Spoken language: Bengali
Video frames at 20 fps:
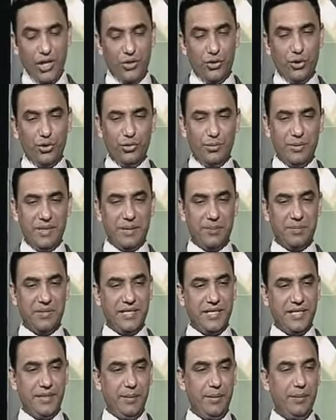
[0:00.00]
ধন্যবাদ
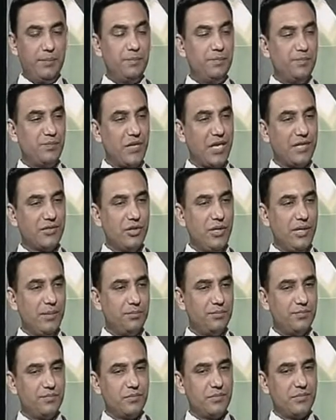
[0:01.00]
আপনাকে আসলে
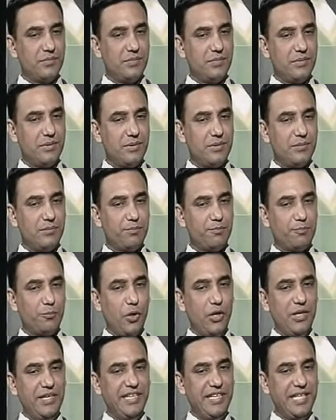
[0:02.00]

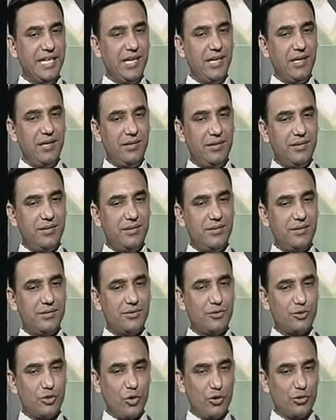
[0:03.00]
পলিটিক্যাল
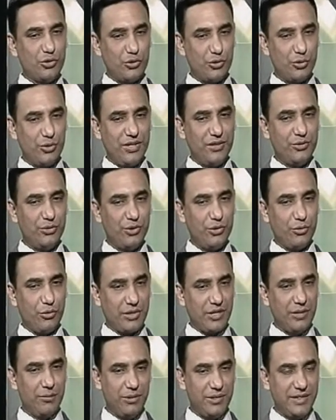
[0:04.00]
টক শোতে যদি
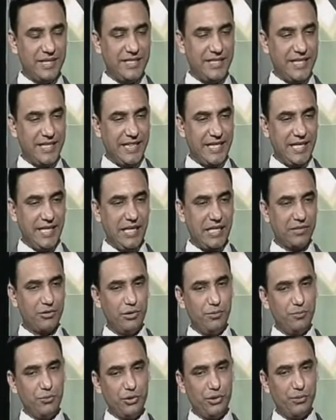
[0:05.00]
কথা বলতে যাই তাহলে
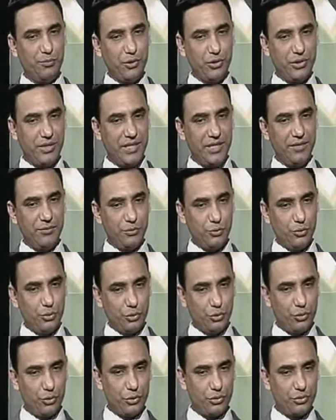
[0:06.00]
আসলে প্রতিপক্ষের
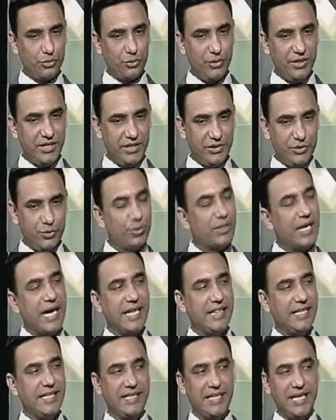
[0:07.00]
উত্তর যদি কিছু না
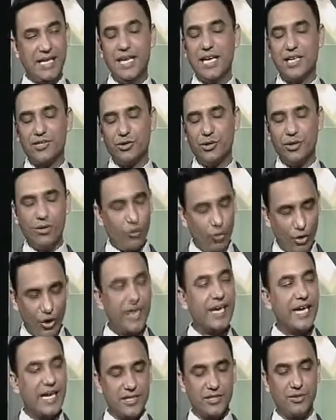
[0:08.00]
দেয় তাহলে আসলে হয়
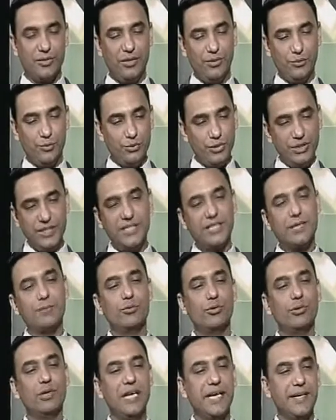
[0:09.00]
না আসলে উনি যেটা
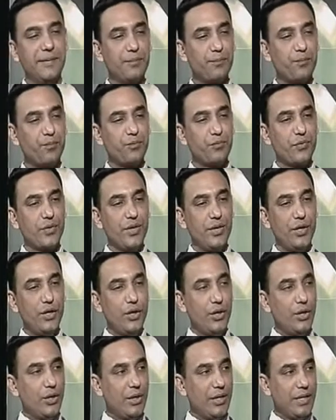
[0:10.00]
বললেন আপনি কি
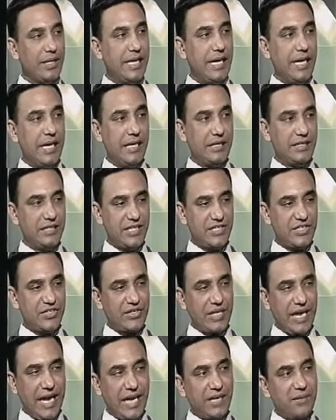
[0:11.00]
পূর্বের কথা
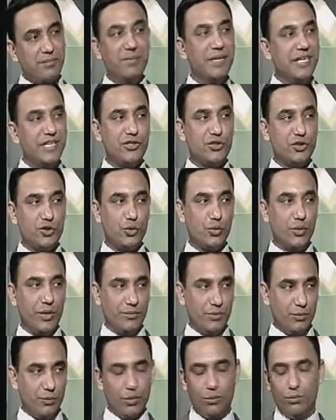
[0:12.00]
ধরে এক মিনিট শুধু
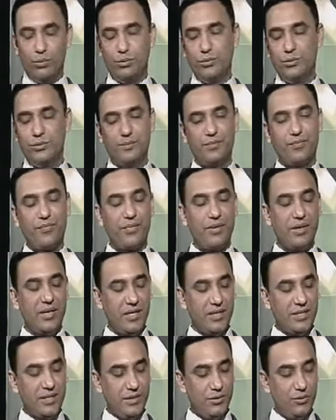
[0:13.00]
আমি বলবো জি বলুন
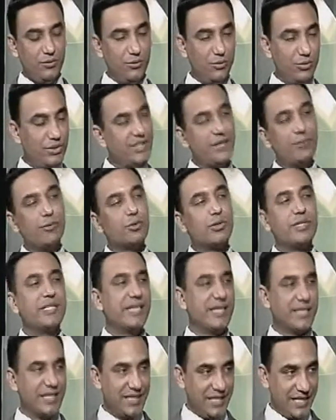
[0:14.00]
উনি যে
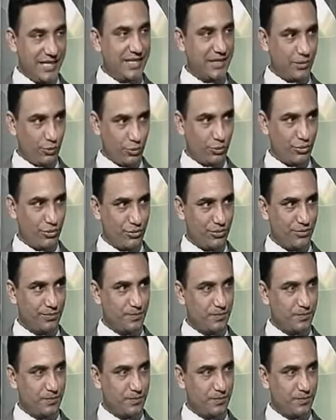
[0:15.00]
বক্তৃতাটা দিলেন এতক্ষণ